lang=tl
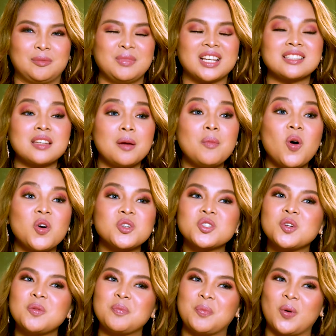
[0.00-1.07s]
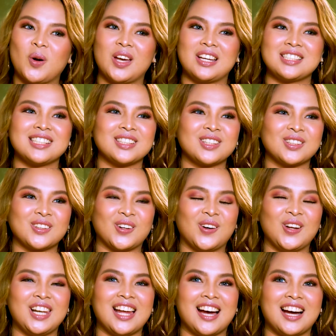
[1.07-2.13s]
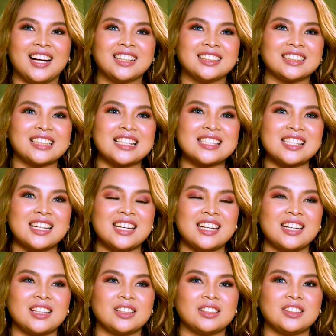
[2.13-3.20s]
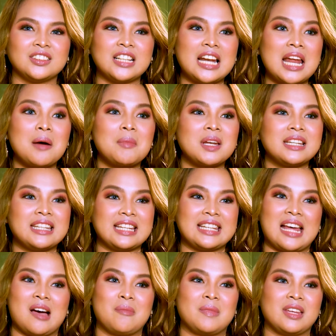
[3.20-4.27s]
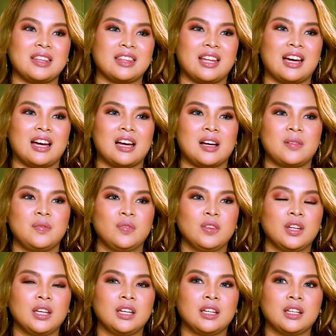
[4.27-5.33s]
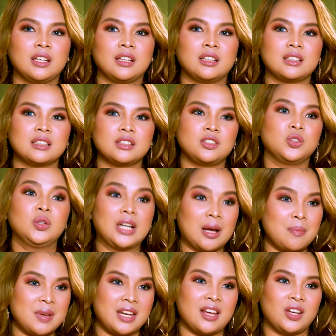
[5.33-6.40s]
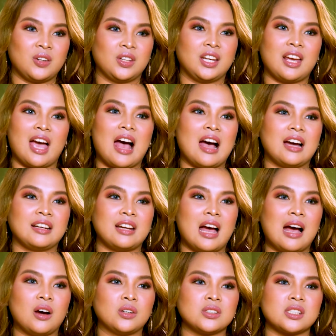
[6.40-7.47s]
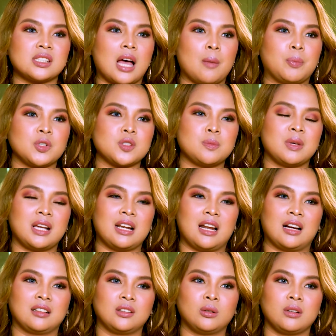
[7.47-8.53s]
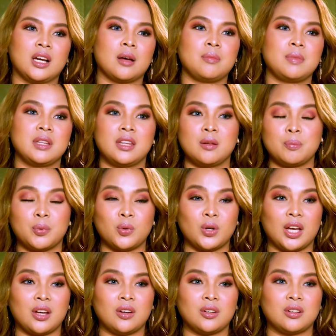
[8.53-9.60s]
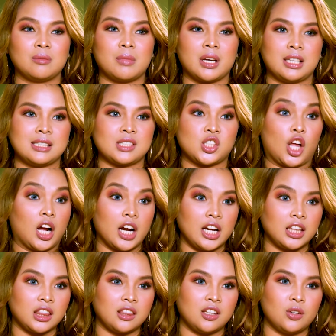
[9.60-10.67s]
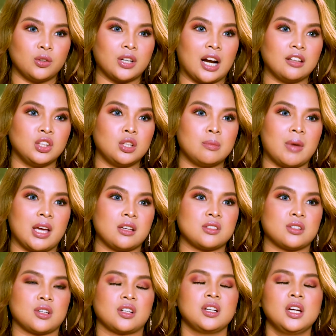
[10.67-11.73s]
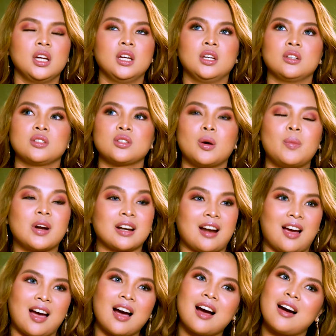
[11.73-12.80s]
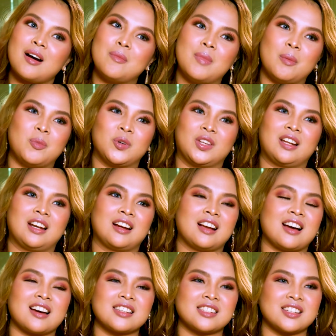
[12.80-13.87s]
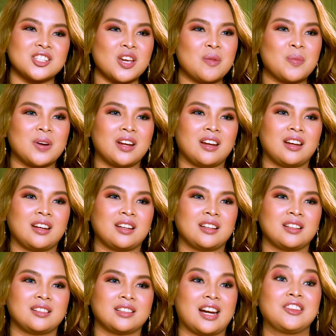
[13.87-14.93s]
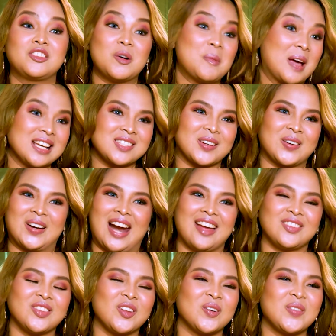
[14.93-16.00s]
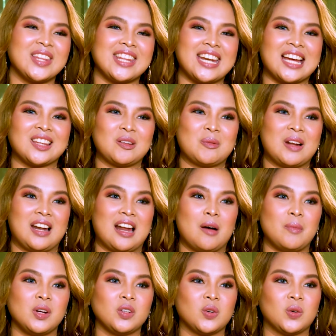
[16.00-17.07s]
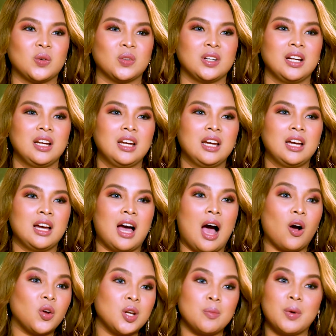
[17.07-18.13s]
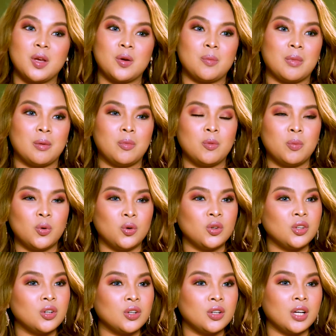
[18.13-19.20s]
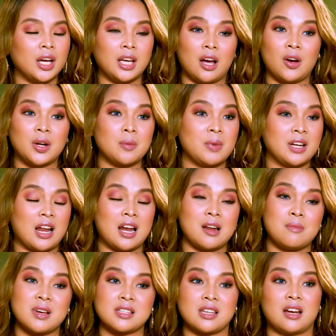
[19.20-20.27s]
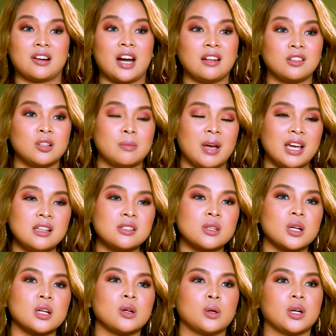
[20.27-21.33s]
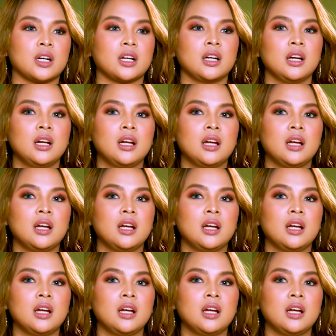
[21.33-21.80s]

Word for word: Mixed emotion po eh, sa totoo lang. Kasi nung nalaman din namin na nung gabi na yon i-announce, tapos biglang nung gabi din po na yon mag-start yung randomizer, sobrang nakakakaba po talaga. Kasi syempre, randomizer, random, hindi natin malalaman kung ako na ba yung mabubuno, ay ako na ba ilalabas sa randomizer, or